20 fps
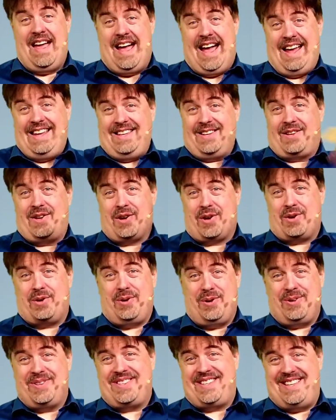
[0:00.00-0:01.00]
Ein
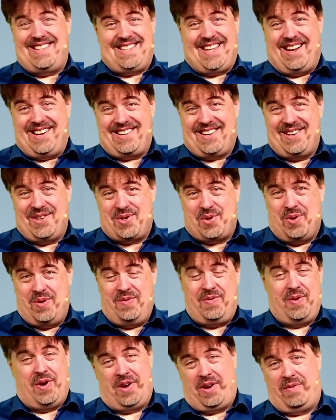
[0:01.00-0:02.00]
großes Dankeschön
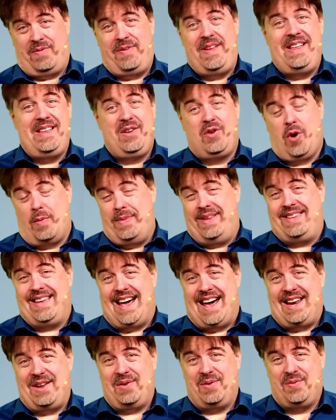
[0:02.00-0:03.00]
für eure vielen
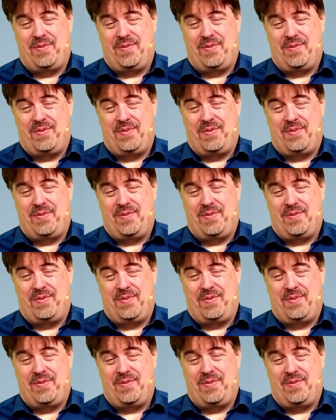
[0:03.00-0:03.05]
Kommentare und